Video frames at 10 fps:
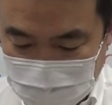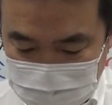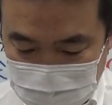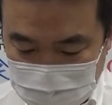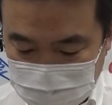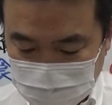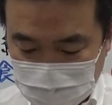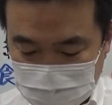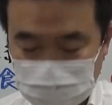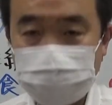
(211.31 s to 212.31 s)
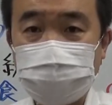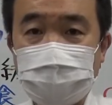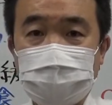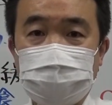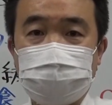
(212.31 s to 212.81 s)
感染拡大注
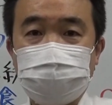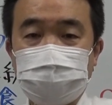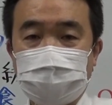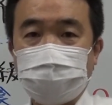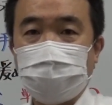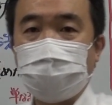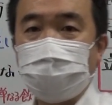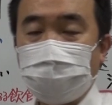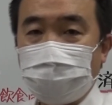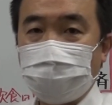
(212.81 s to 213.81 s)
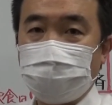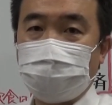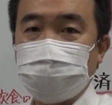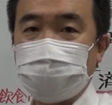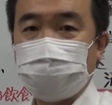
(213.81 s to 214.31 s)
意についての
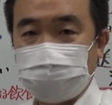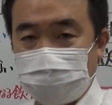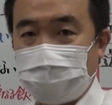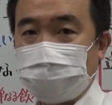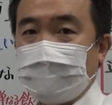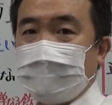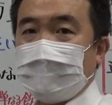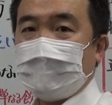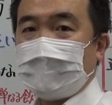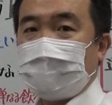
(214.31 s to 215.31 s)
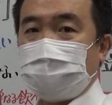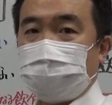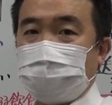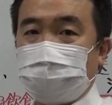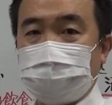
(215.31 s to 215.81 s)
お知らせは、
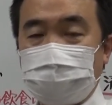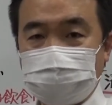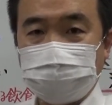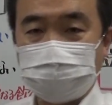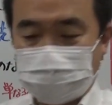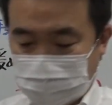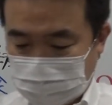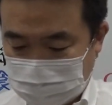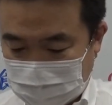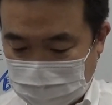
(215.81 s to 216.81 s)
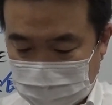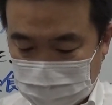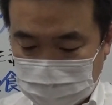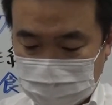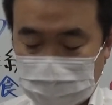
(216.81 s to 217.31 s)
えー、まず、
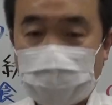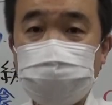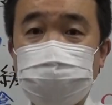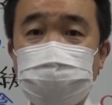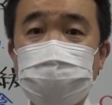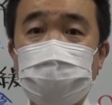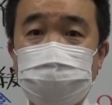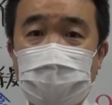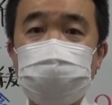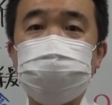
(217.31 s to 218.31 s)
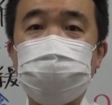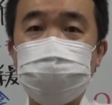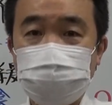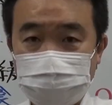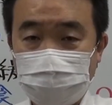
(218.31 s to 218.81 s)
えー、習志野市内の感
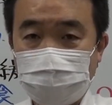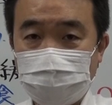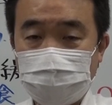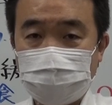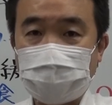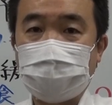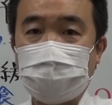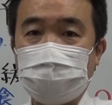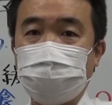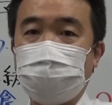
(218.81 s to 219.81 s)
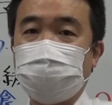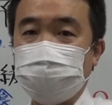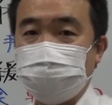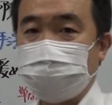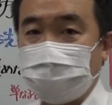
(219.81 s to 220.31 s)
染状況からお
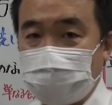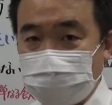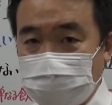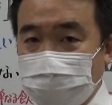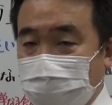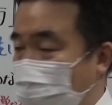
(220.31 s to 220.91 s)
話しいたしますけれ